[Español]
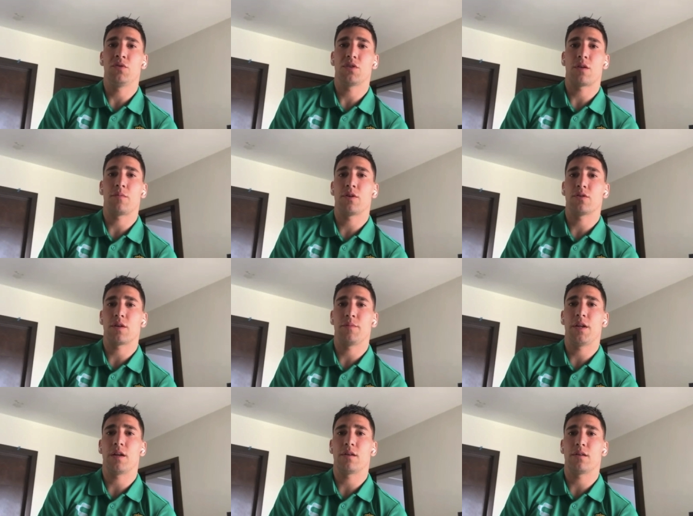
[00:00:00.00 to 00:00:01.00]
mis
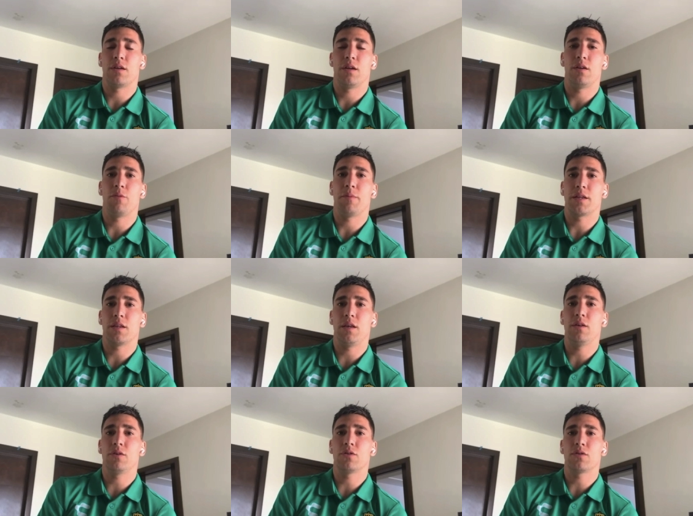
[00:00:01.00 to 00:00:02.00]
hermanos a mirar eh, los
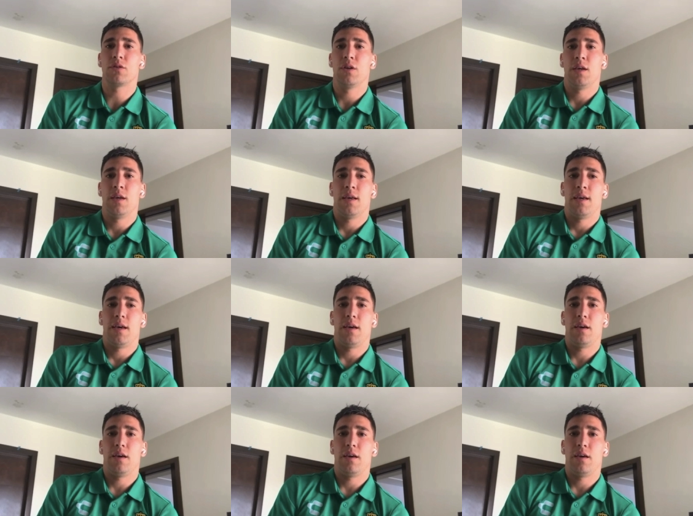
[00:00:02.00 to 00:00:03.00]
partidos.
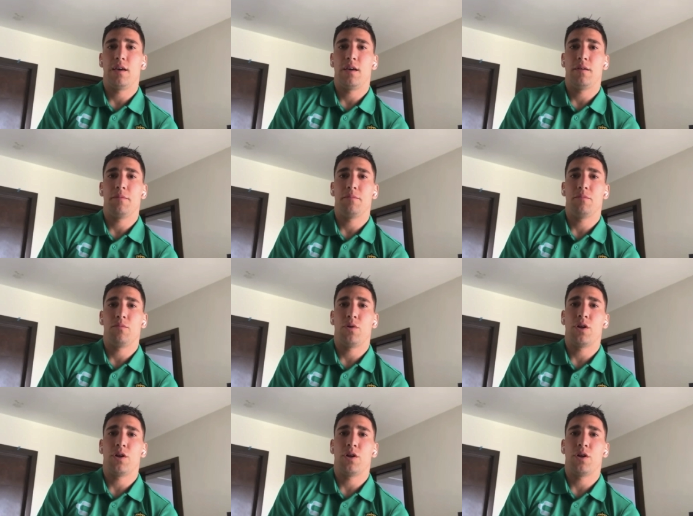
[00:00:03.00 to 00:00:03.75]
Eh,